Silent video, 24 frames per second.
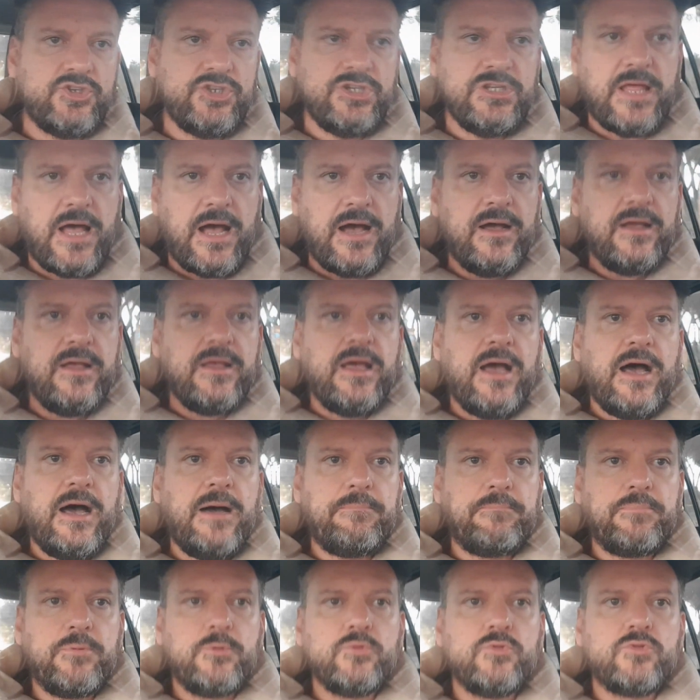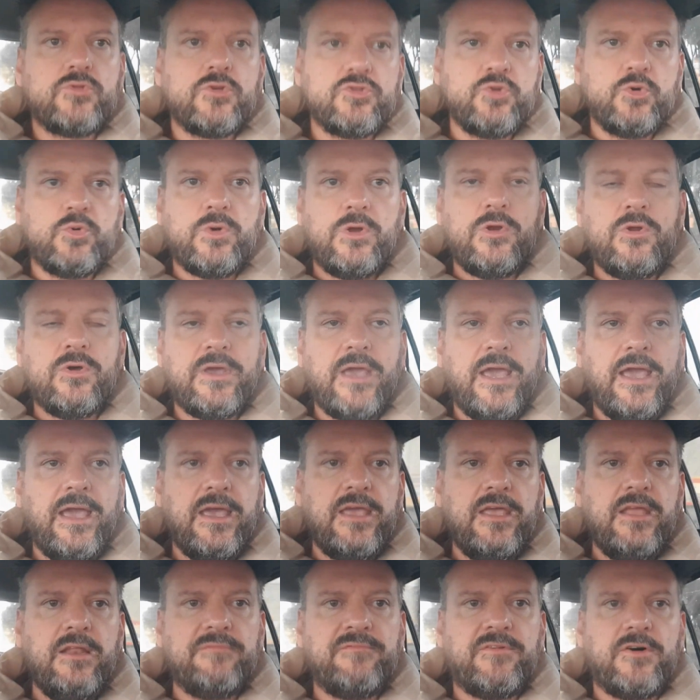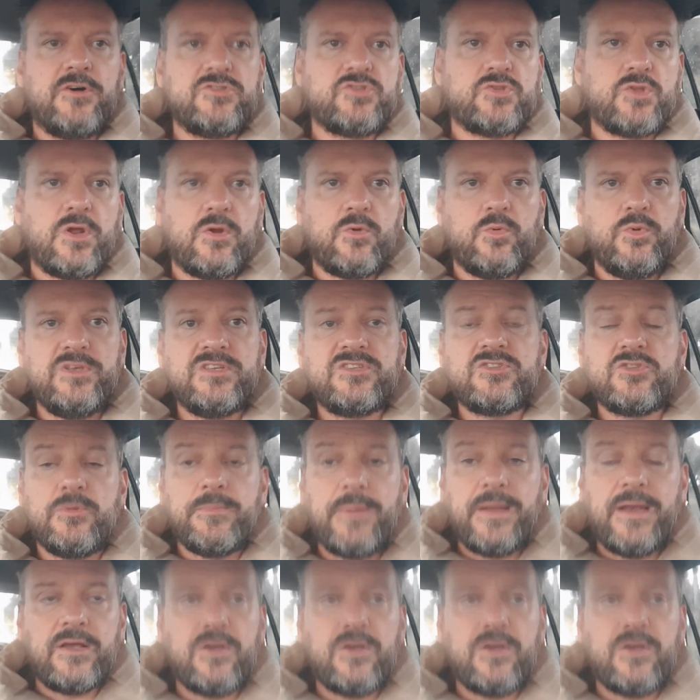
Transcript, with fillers: ci dà appunto su quello che è il vostro acquisto ma